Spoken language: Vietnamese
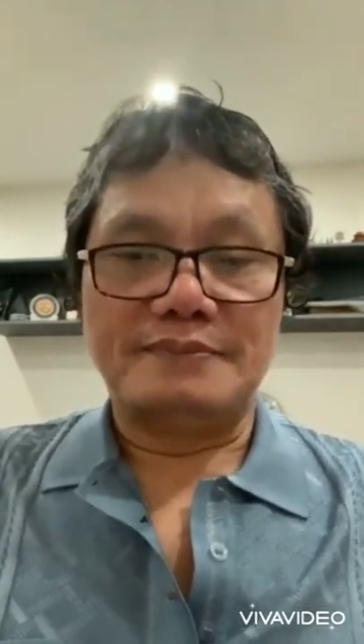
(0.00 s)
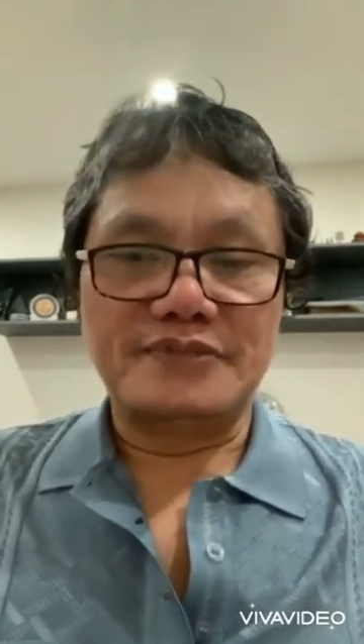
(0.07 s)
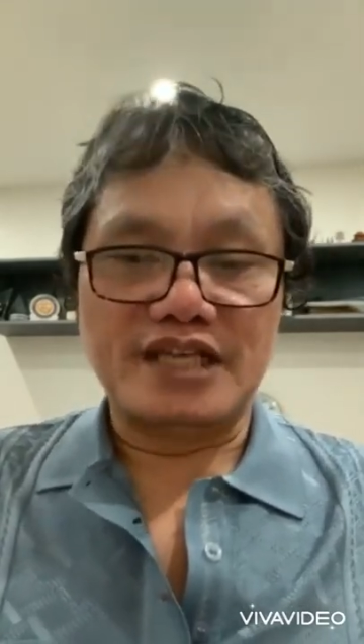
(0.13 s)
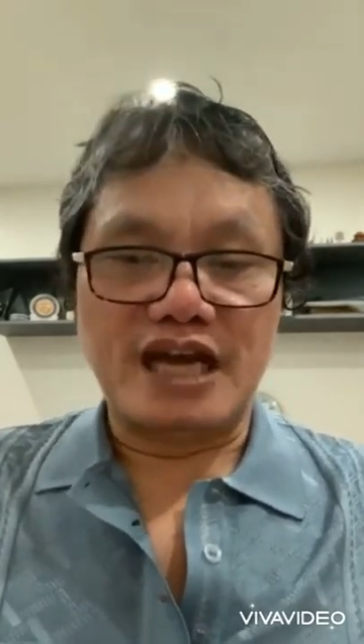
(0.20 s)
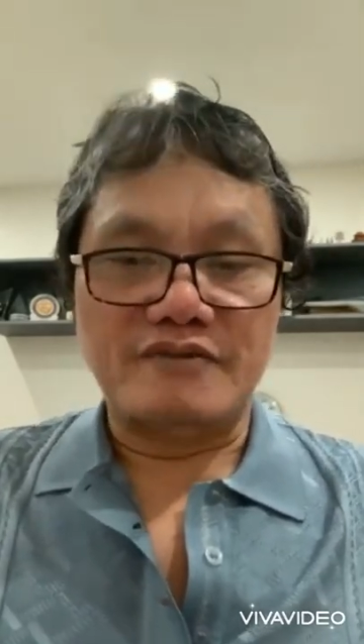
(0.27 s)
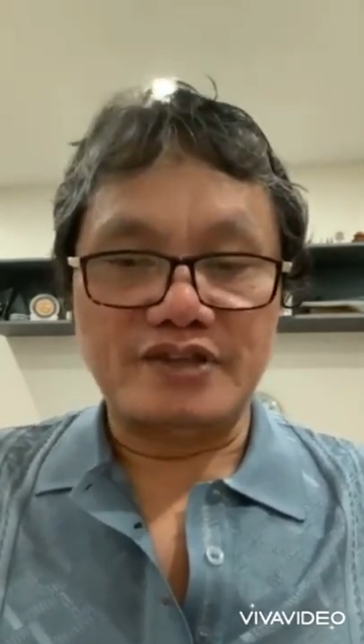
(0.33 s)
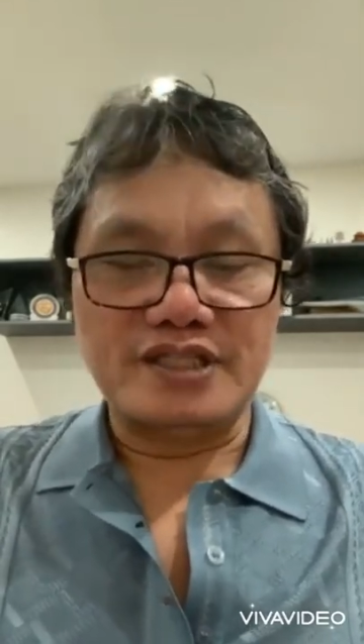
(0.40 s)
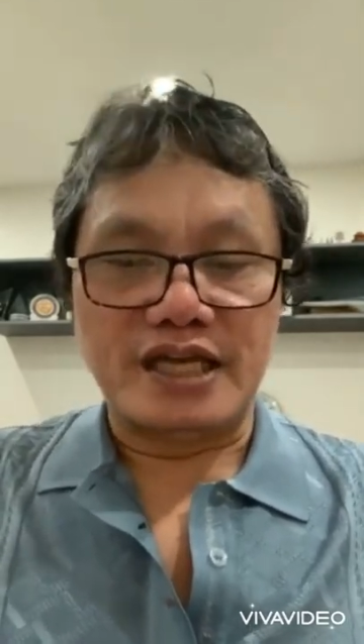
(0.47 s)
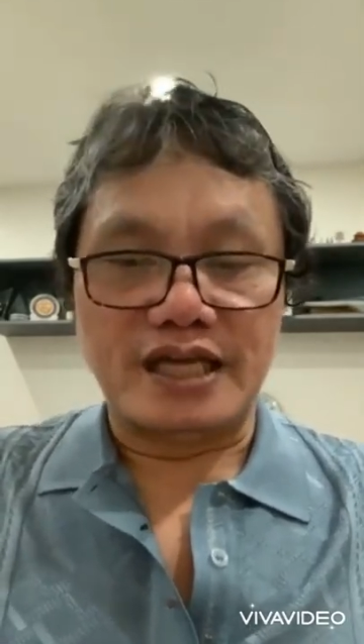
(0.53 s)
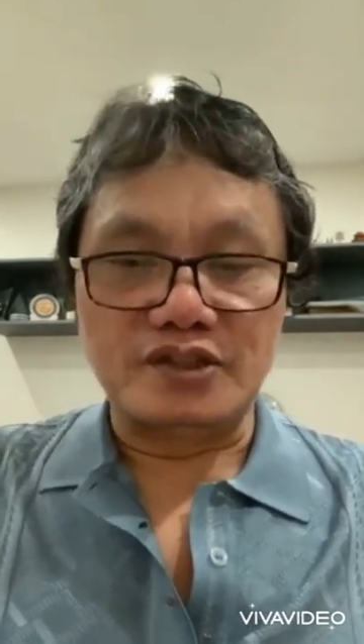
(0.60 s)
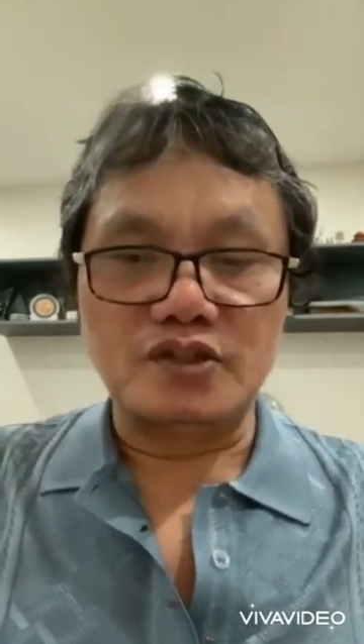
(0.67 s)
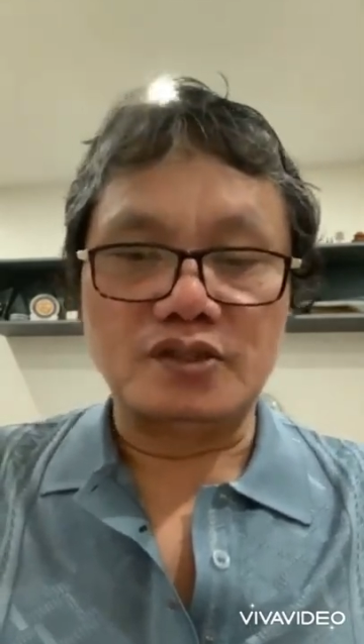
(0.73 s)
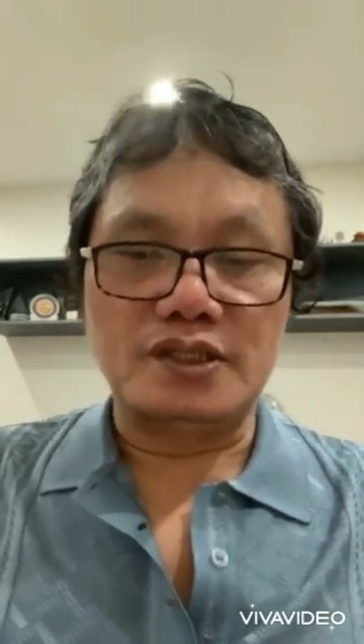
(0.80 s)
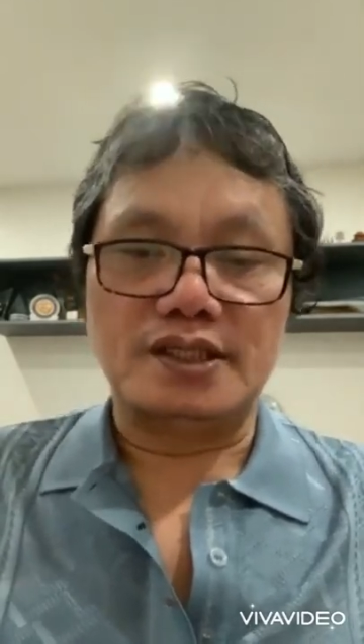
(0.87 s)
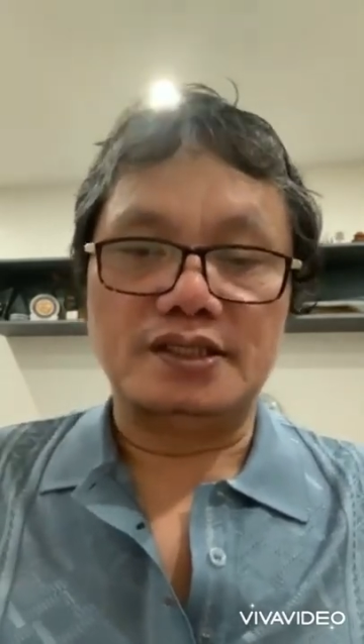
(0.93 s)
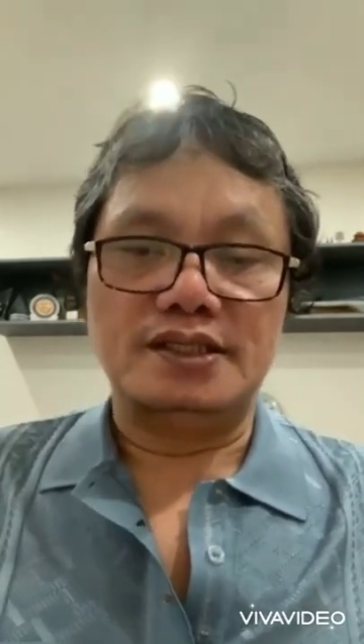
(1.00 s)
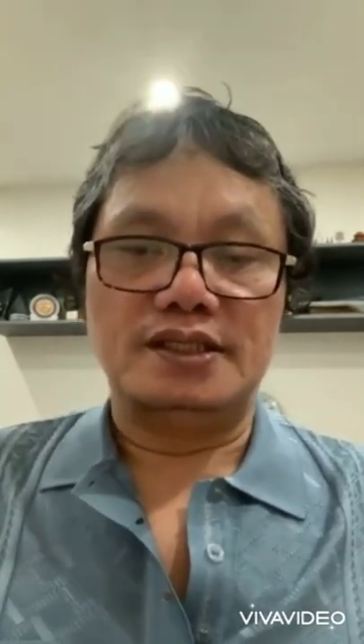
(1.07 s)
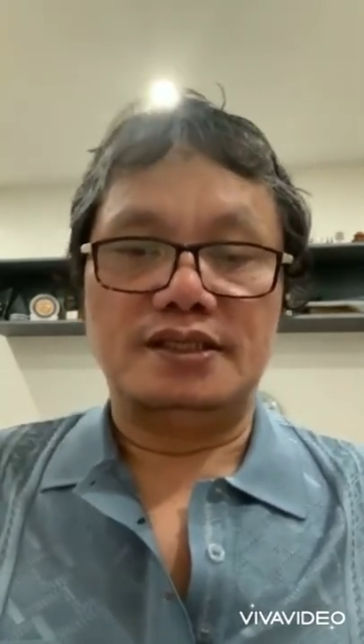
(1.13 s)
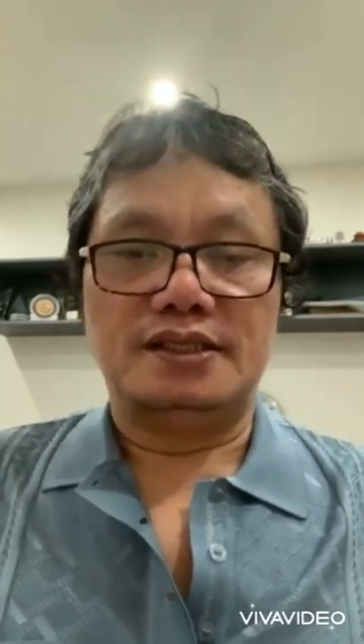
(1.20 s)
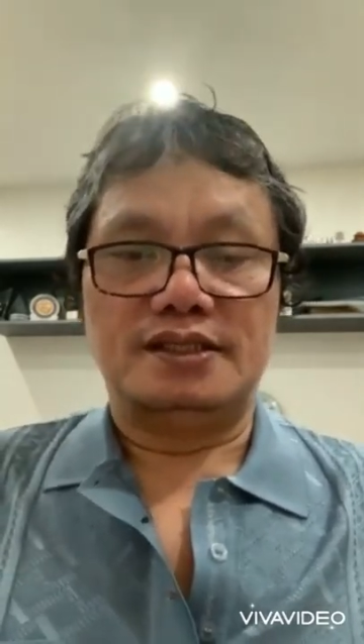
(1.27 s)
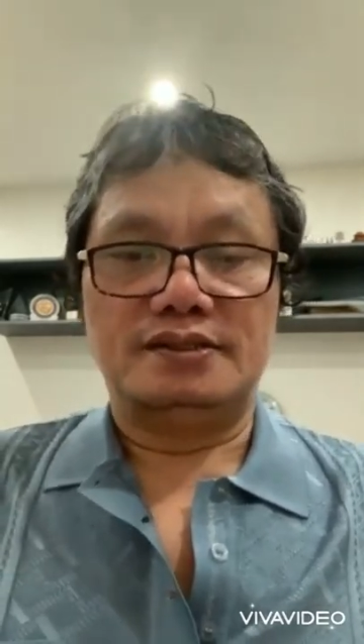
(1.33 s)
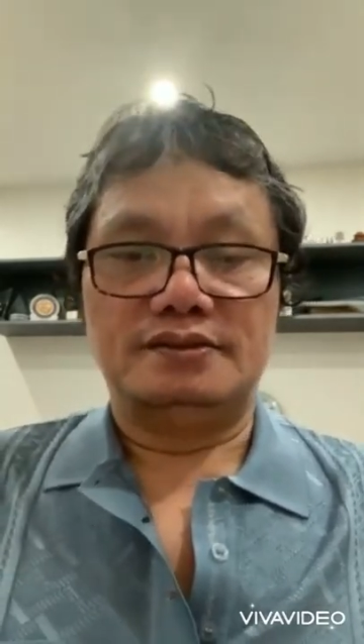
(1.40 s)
sao phải sản xuất ra cái gì á